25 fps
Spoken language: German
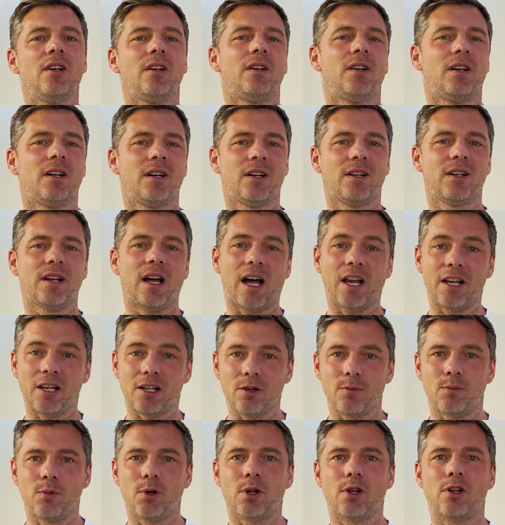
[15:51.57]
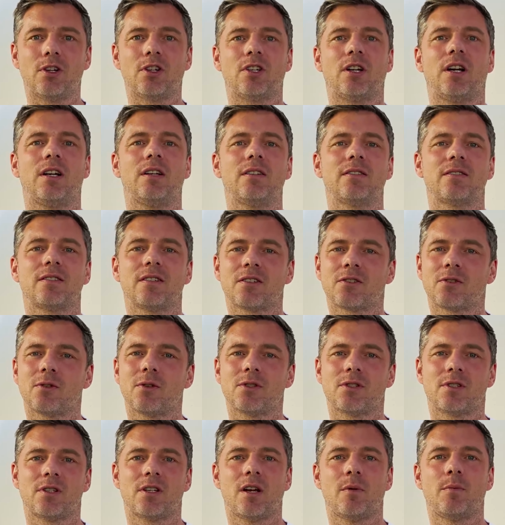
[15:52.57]
Äh, eine andere Möglichkeit ist, das
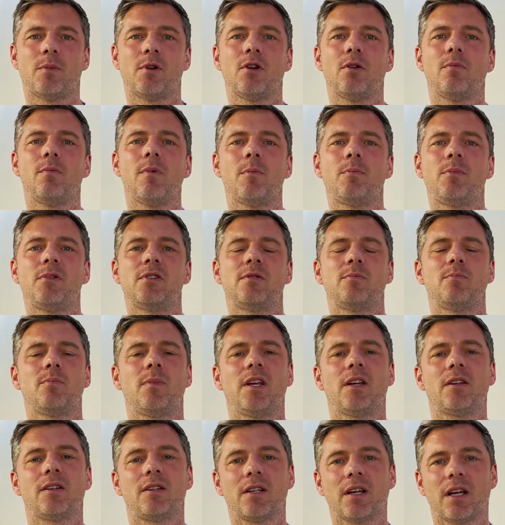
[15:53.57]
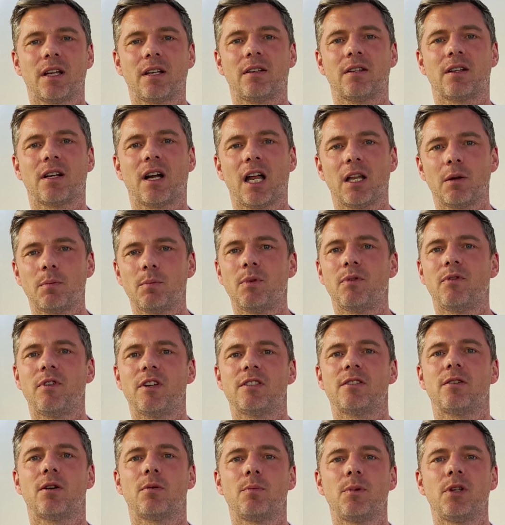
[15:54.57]
kostet dann aber noch mal ein bisschen mehr, direkt eine
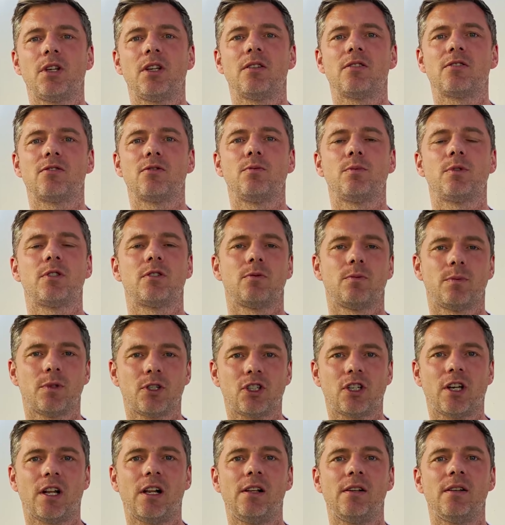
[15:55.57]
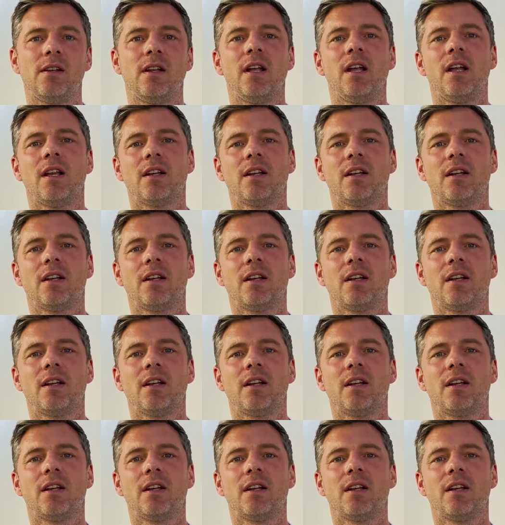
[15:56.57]
Gartenbewässerung mit hinzu zu bestellen.